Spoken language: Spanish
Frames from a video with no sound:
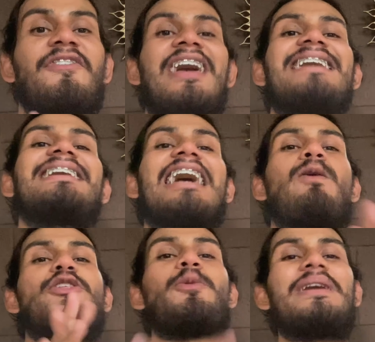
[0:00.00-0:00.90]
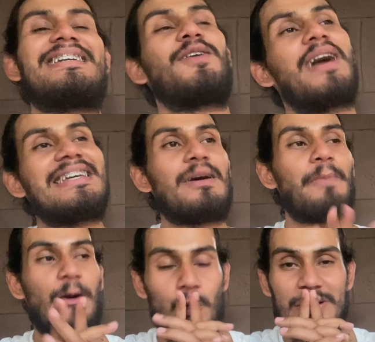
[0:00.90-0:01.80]
Fíjense que cuando me hicieron esta
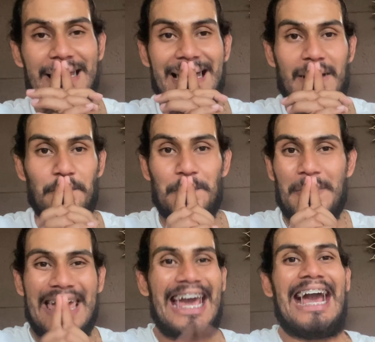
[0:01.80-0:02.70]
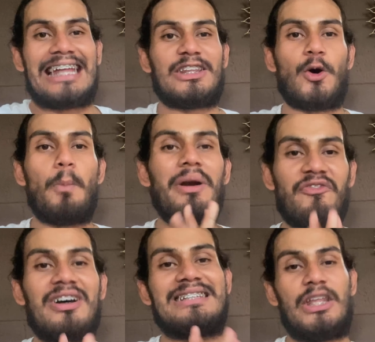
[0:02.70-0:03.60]
pregunta me encantó, me
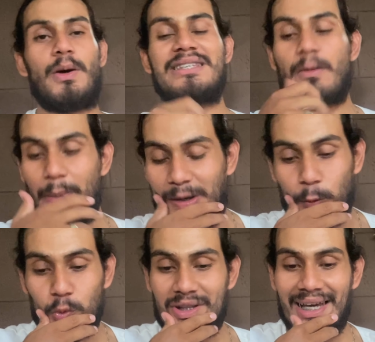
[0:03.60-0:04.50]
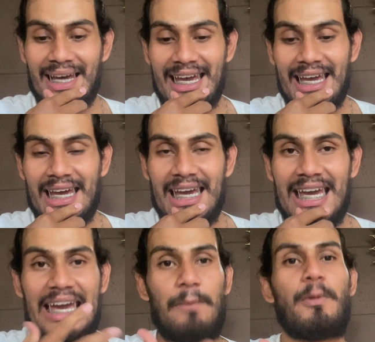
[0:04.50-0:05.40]
fascinó esta pregunta
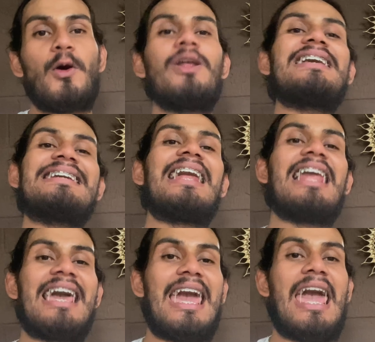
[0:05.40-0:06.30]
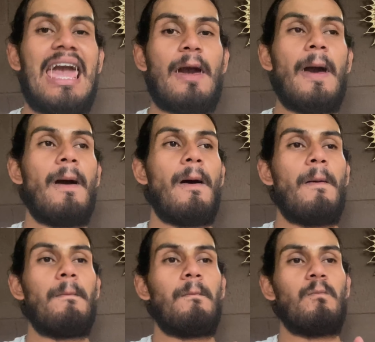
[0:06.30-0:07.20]
y puedo decirles que
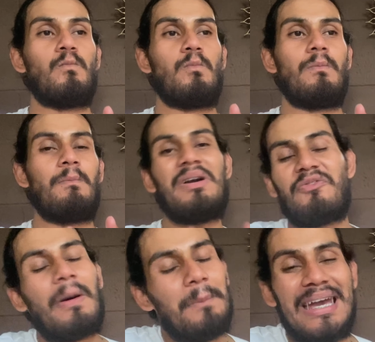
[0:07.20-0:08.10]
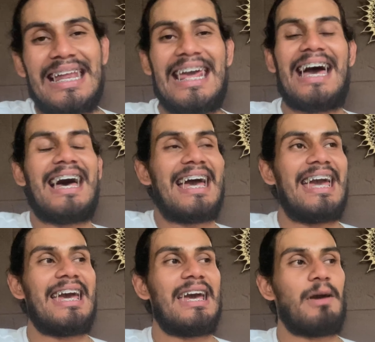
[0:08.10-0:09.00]
mi familia
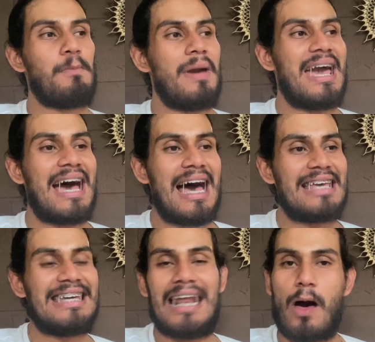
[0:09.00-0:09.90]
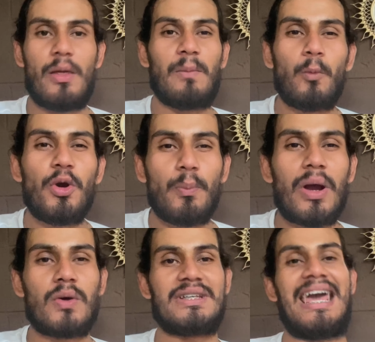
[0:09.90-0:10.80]
me ha llenado de muy
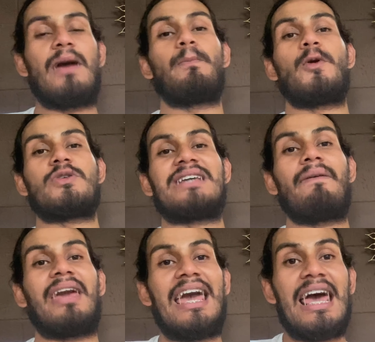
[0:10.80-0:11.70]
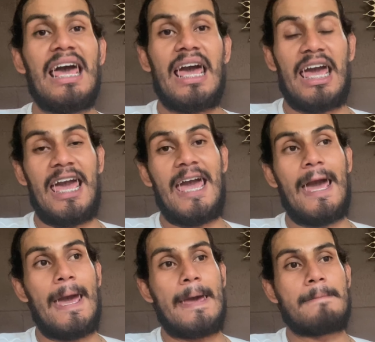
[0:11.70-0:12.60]
buenos ejemplos, ¿saben?
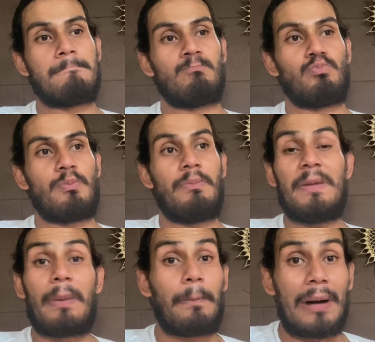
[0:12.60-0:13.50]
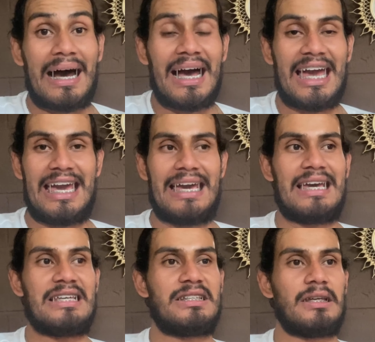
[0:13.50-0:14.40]
Em, mi papá
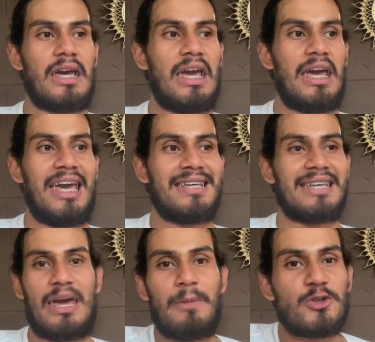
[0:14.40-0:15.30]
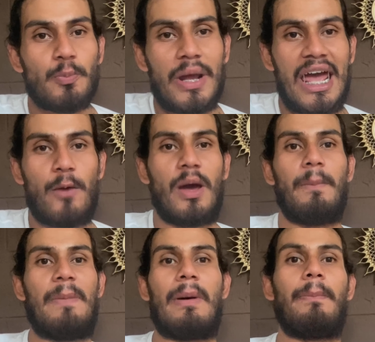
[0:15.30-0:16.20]
es, eh, es, es, mi superhéroe,
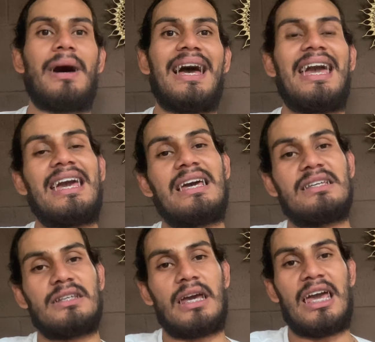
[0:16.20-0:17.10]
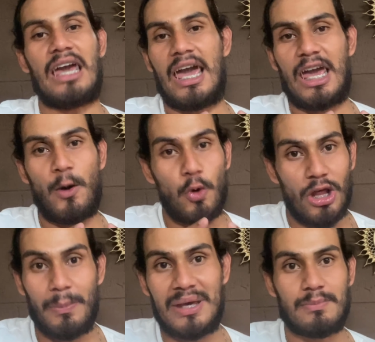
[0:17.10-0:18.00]
mi papá es, eh, eh, es uno
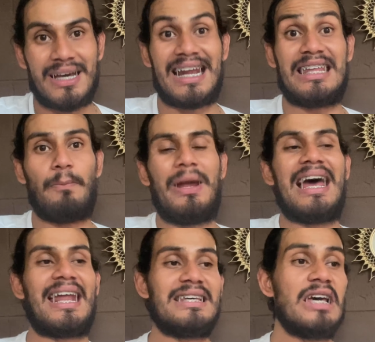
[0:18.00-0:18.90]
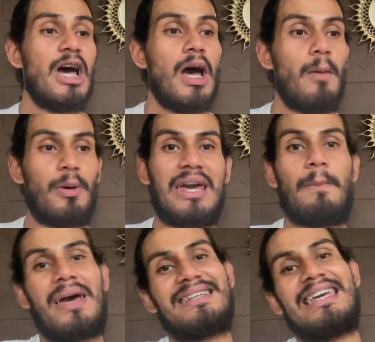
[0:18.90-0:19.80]
de mis más grandes pilares porque
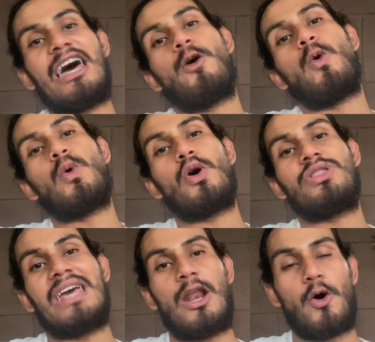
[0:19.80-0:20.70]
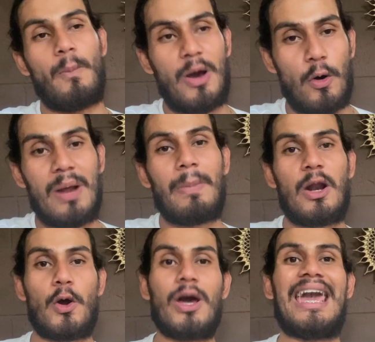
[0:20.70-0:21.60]
me ha enseñado uno de los mejores
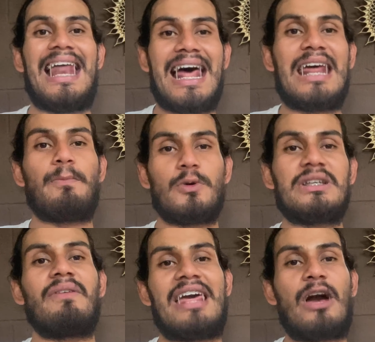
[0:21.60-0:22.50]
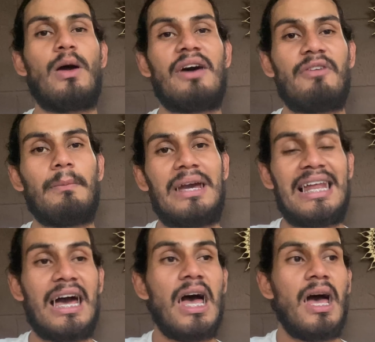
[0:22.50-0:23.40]
valores que es la responsabilidad con la familia.